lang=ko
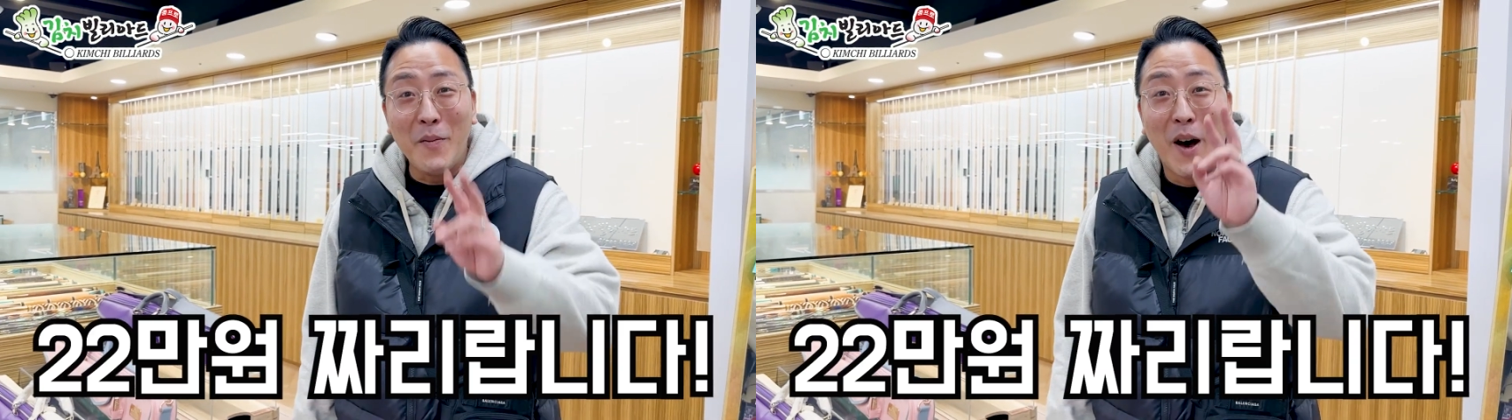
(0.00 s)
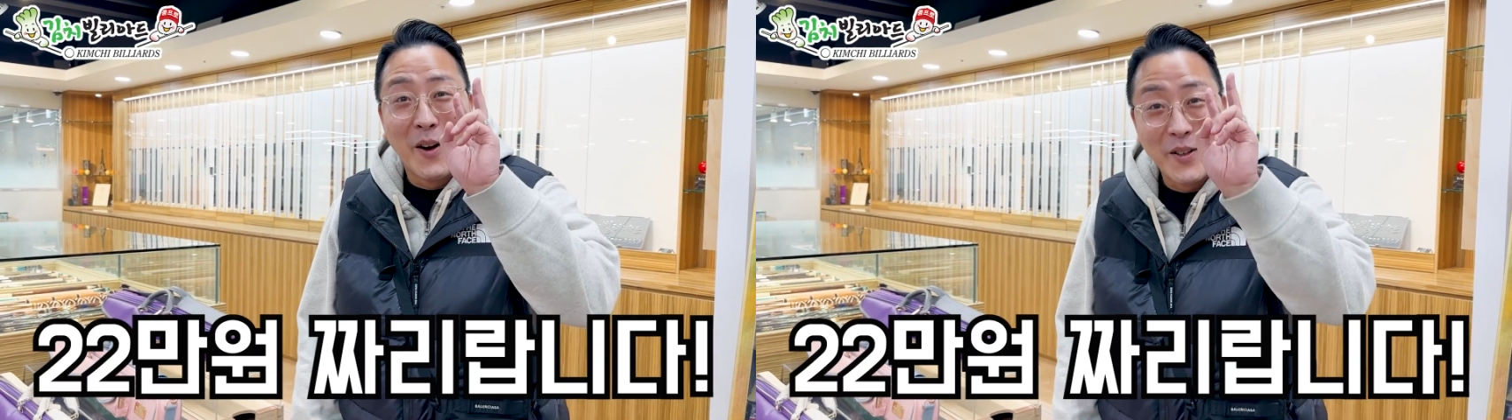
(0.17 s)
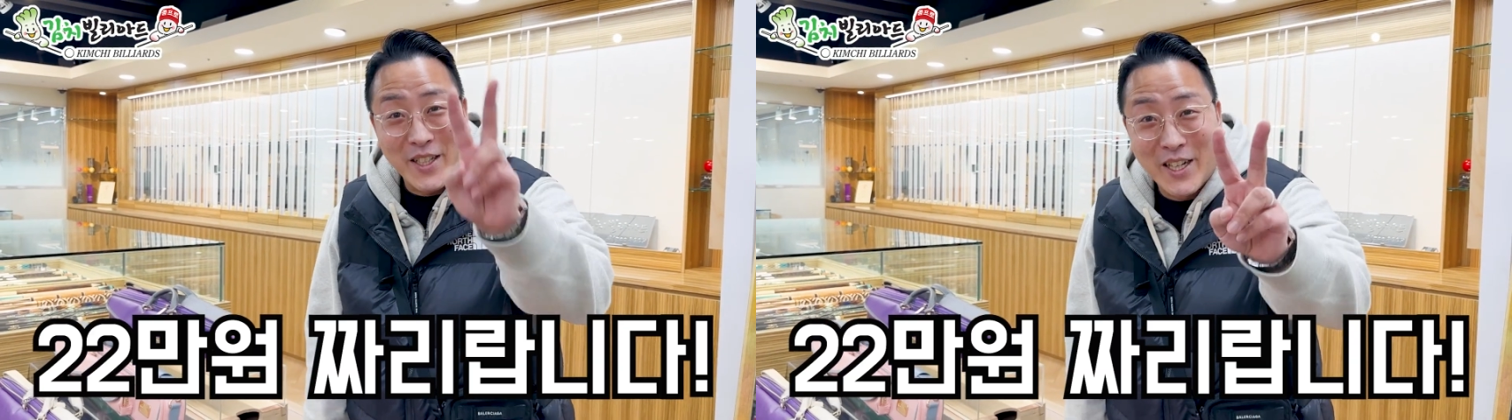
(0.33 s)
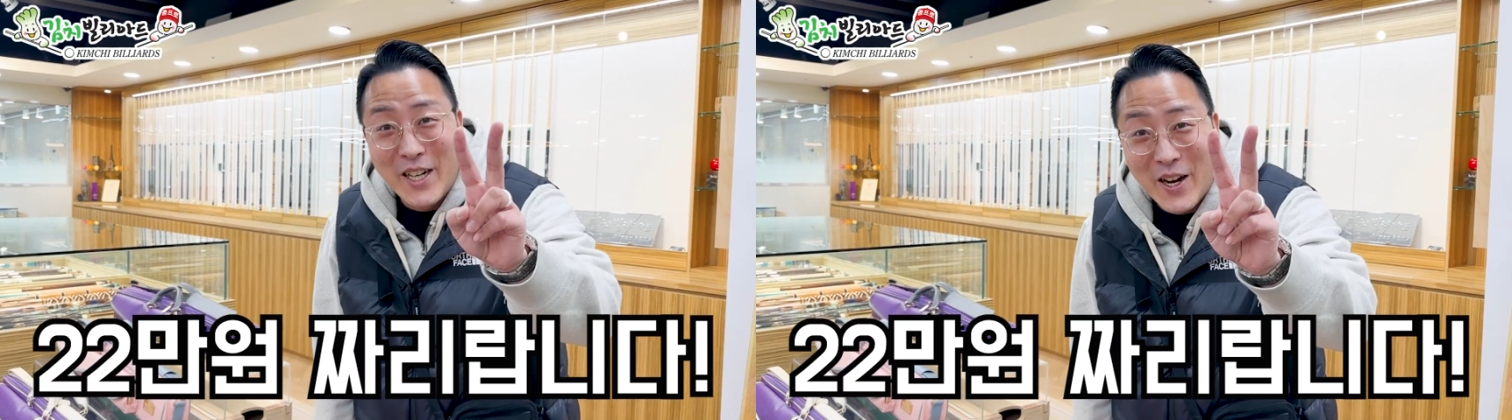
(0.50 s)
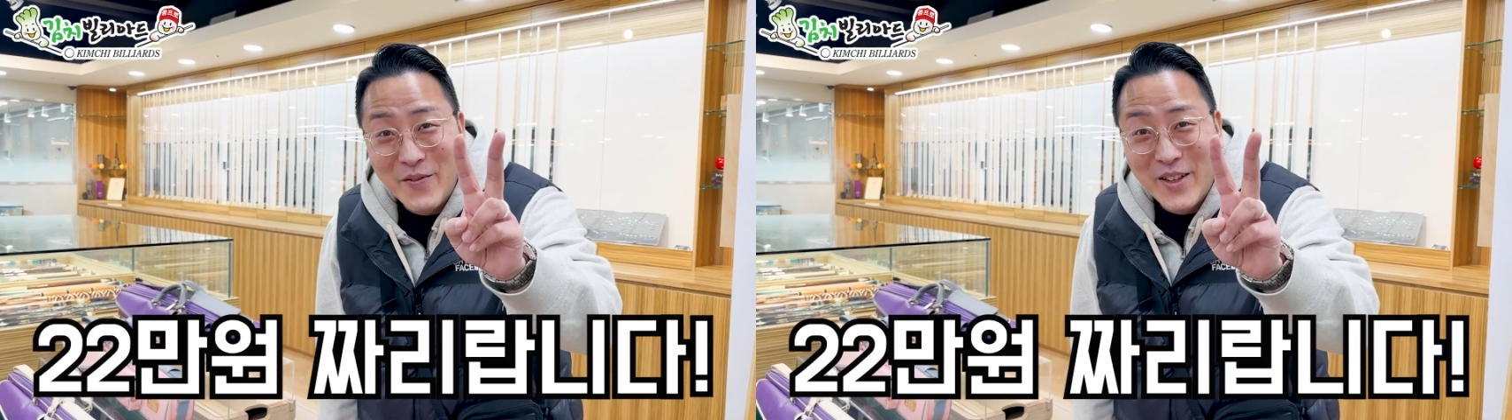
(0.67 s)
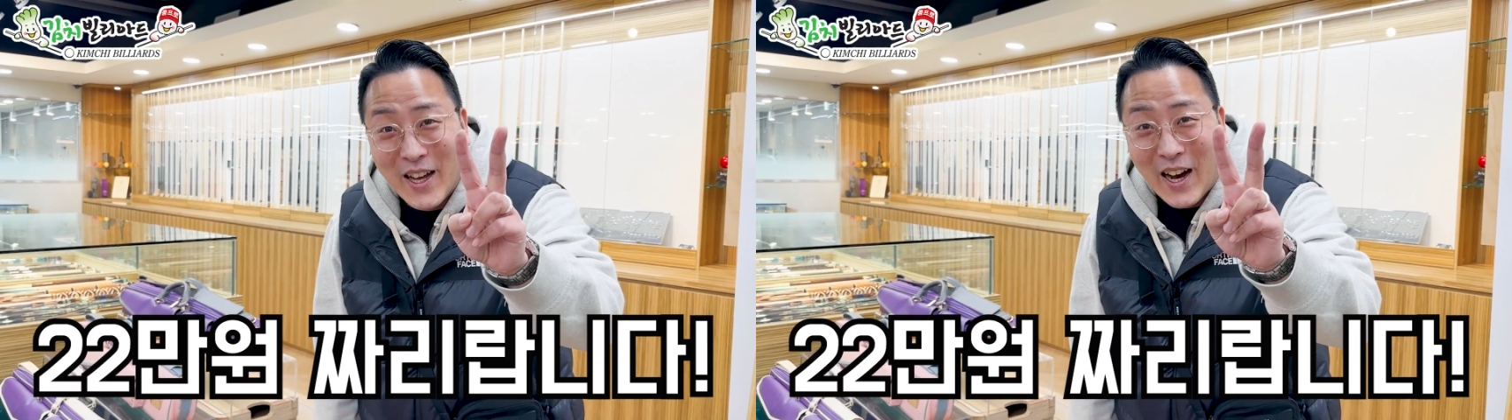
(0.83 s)

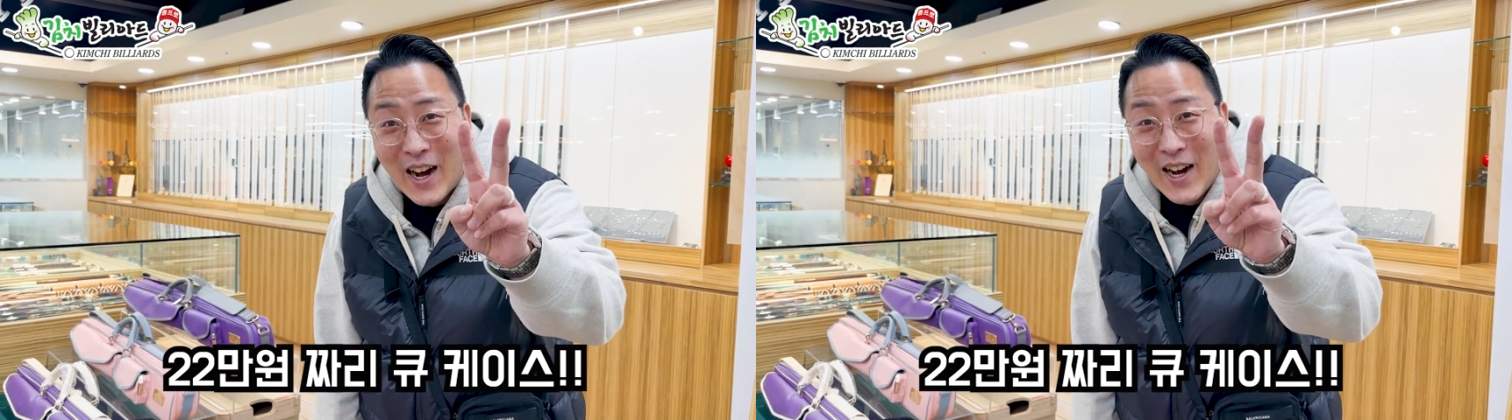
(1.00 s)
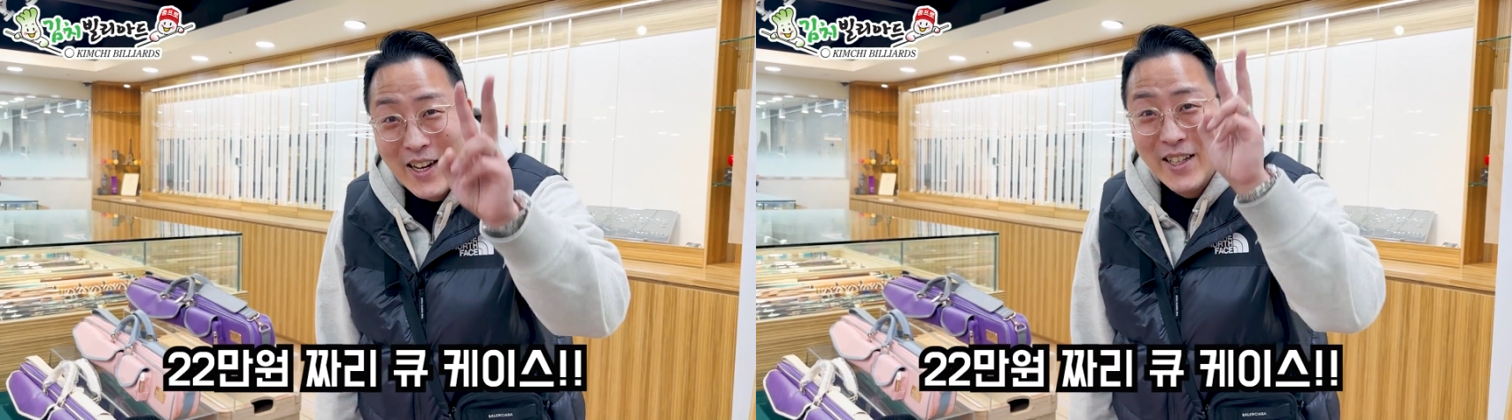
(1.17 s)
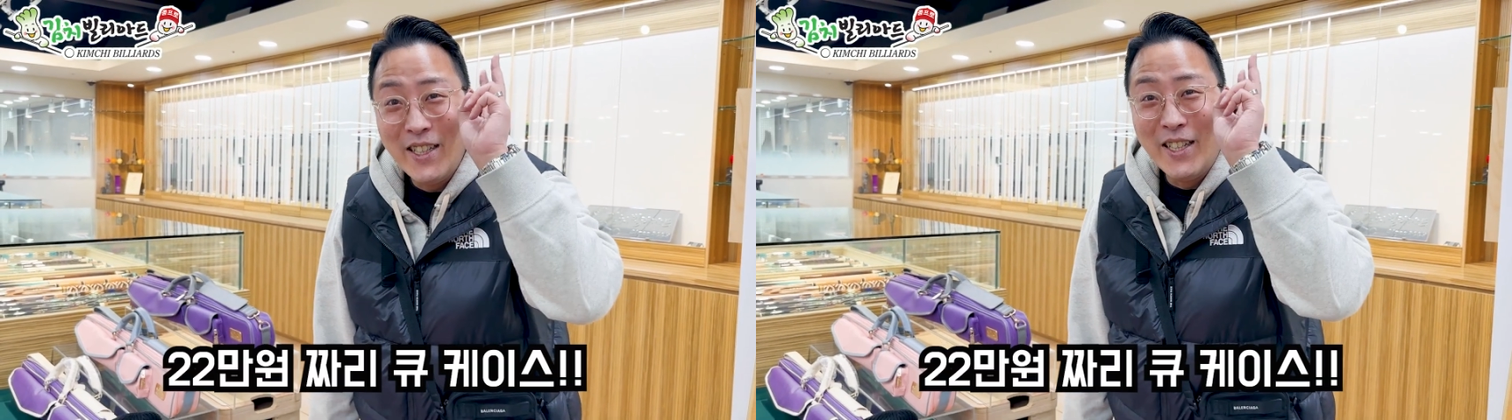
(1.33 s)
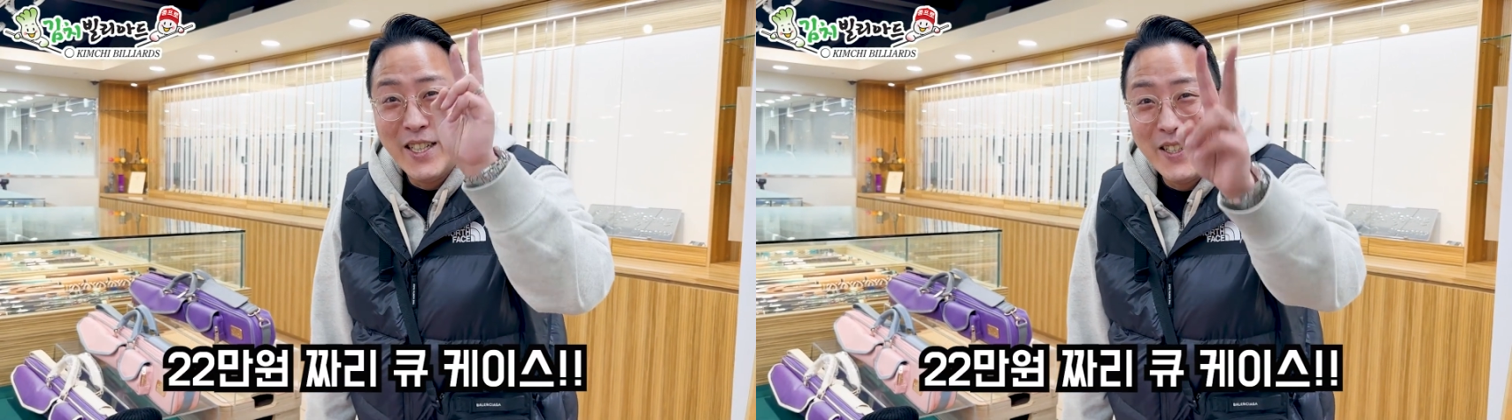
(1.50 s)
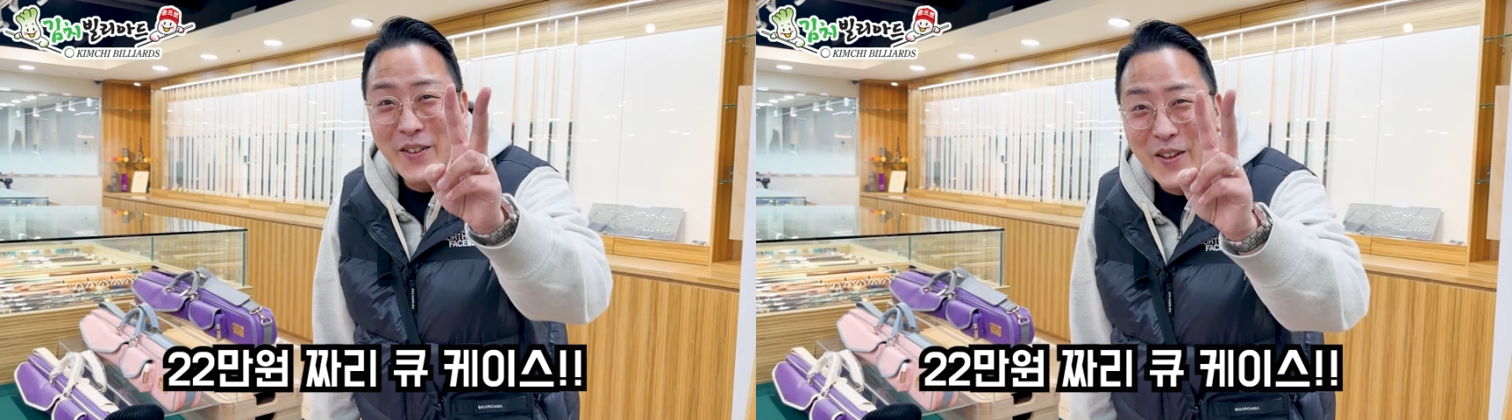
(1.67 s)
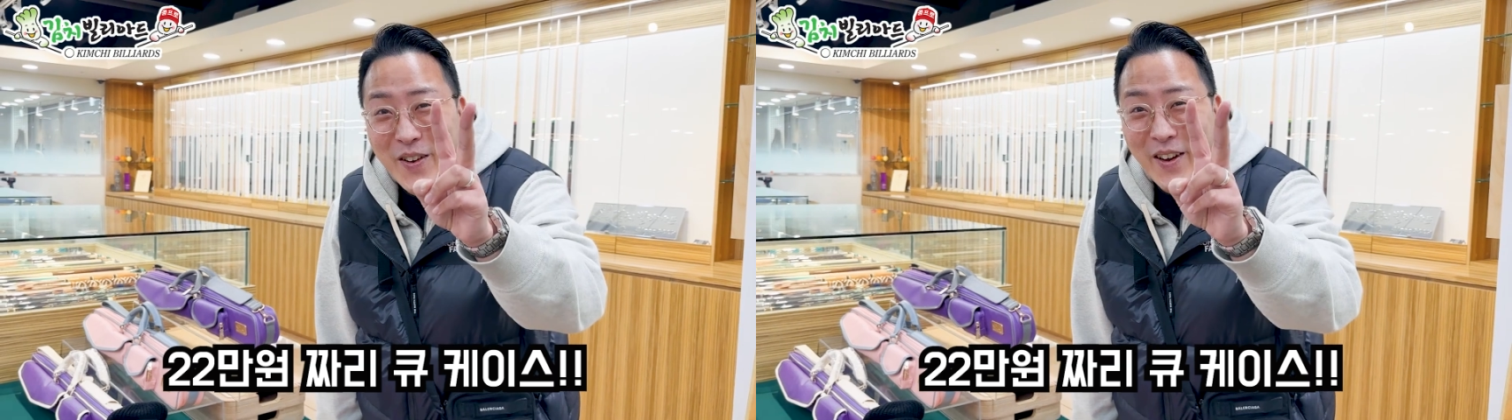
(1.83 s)
원짜리랍니다.
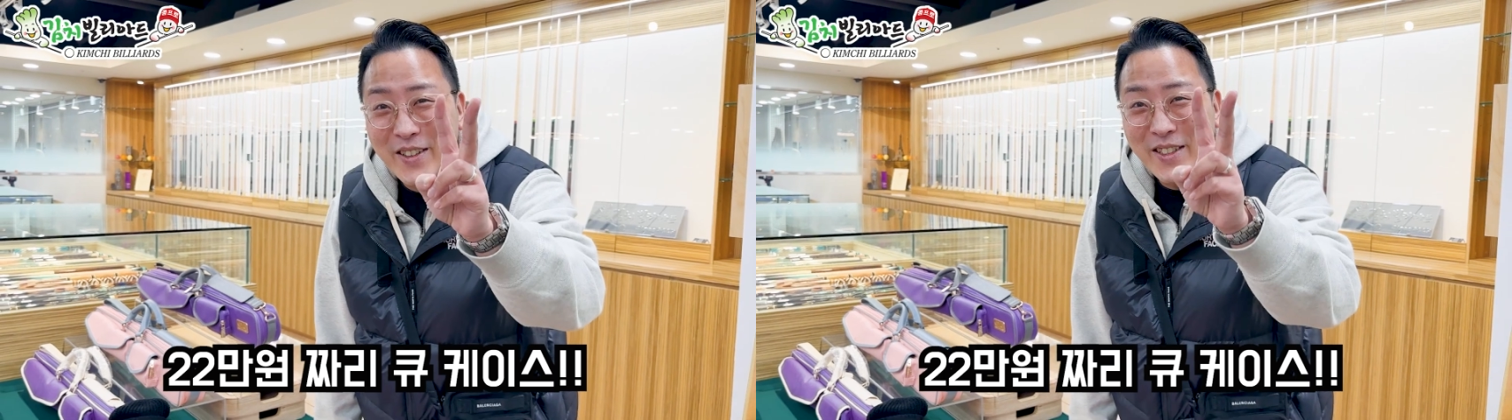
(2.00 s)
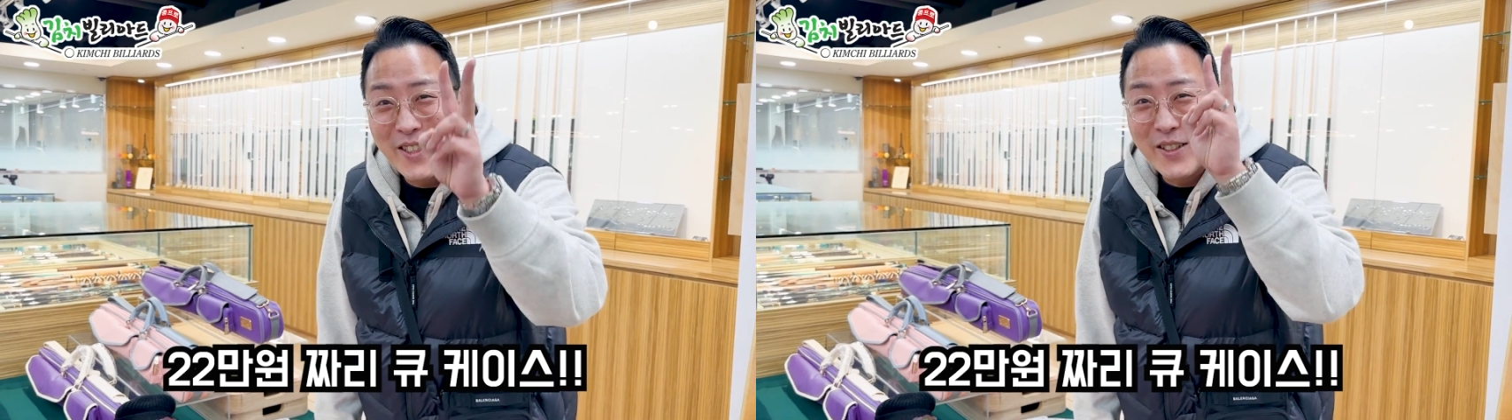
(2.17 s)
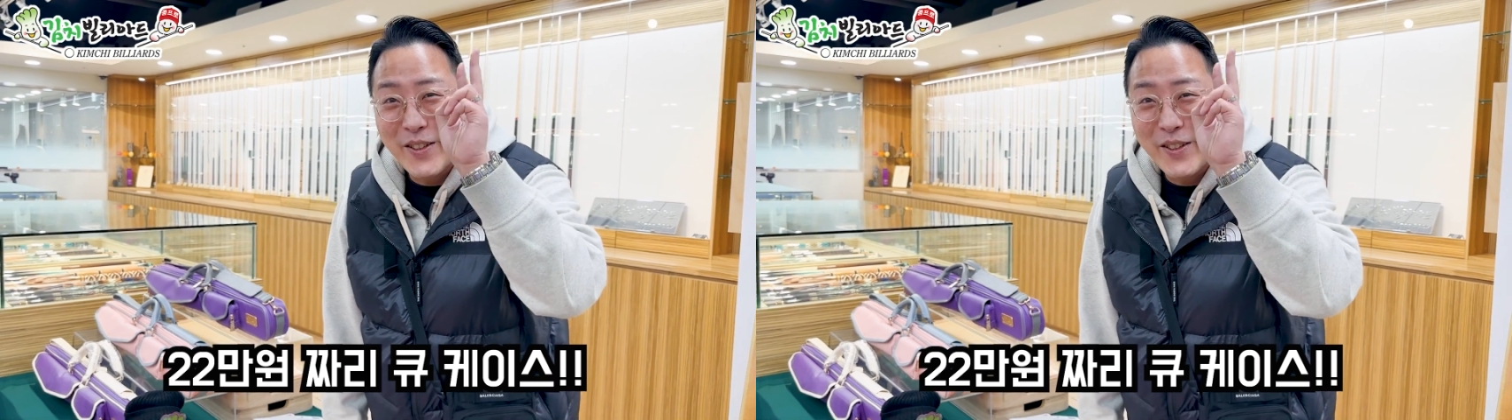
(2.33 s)
22만 원짜리